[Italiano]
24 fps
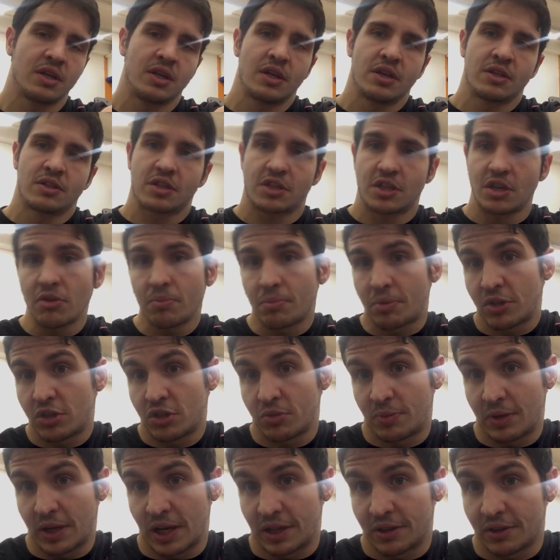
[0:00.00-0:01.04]
Se sei un
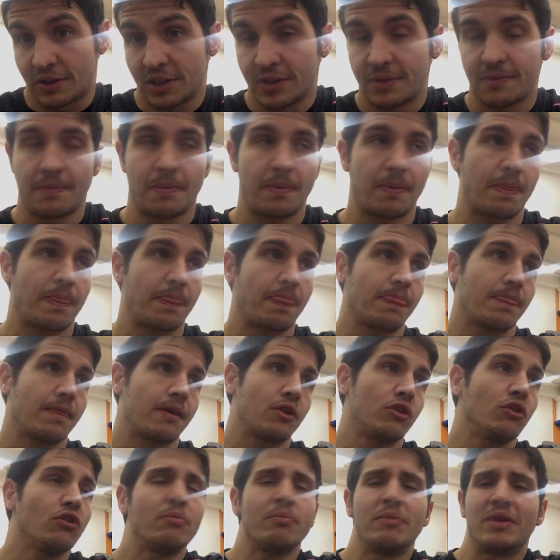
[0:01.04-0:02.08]
principiante,
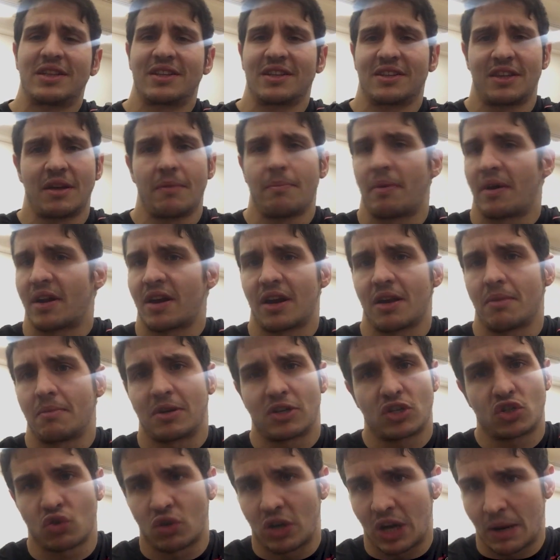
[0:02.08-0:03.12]
non metterti a imparare i
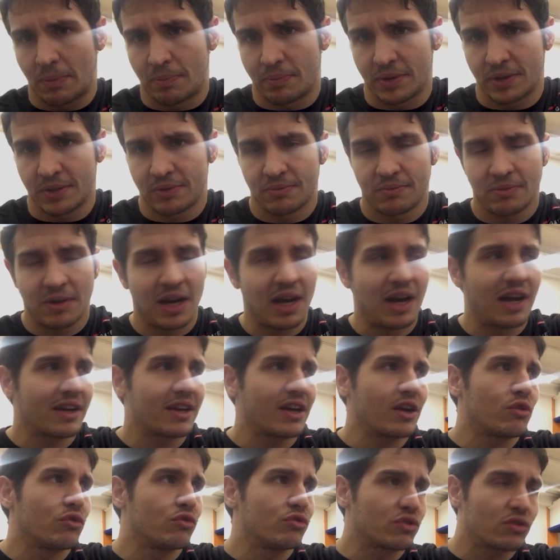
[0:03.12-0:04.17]
muscle up, anche
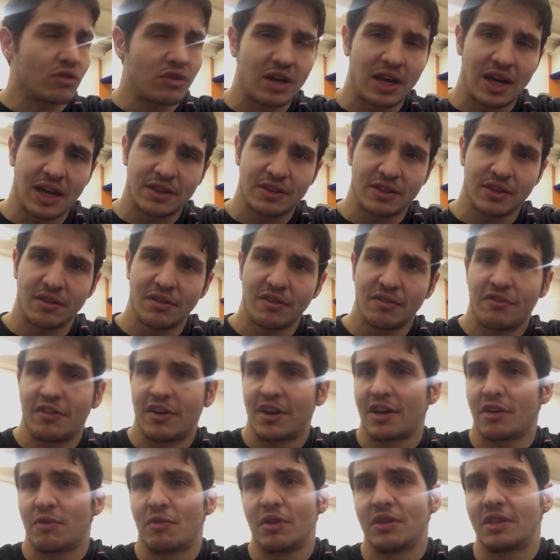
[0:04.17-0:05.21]
controllati,
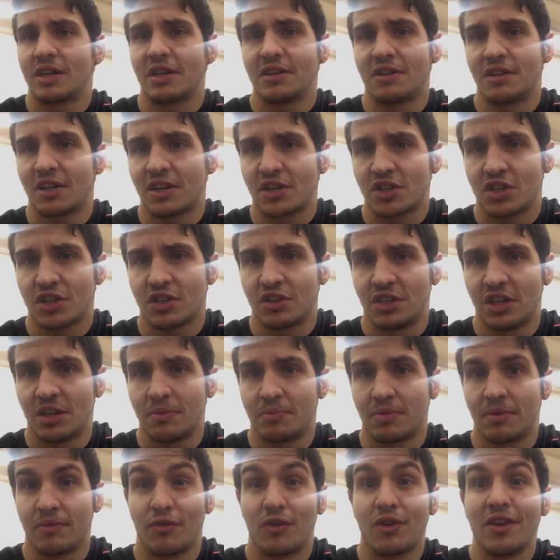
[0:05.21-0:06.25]
fare quintali di Russian
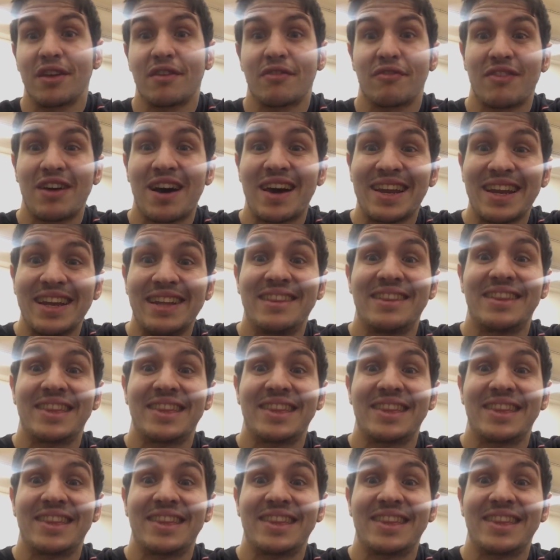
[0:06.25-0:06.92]
Deep, voler fare il